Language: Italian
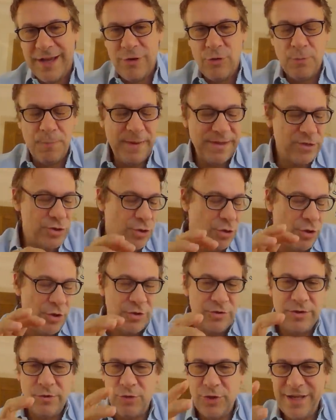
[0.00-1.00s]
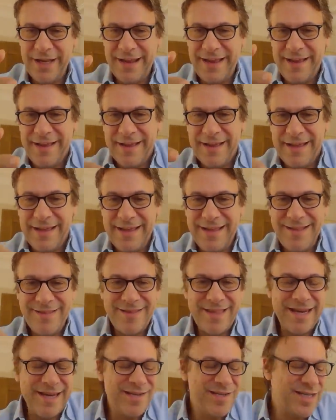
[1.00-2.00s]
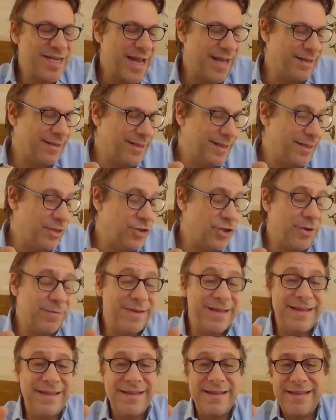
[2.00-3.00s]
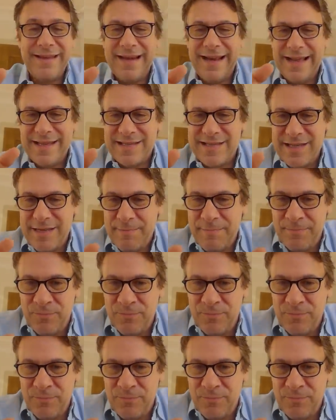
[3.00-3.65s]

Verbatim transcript: in un pezzo, devo dire, eh, interessante, dice, eh, ragazzi,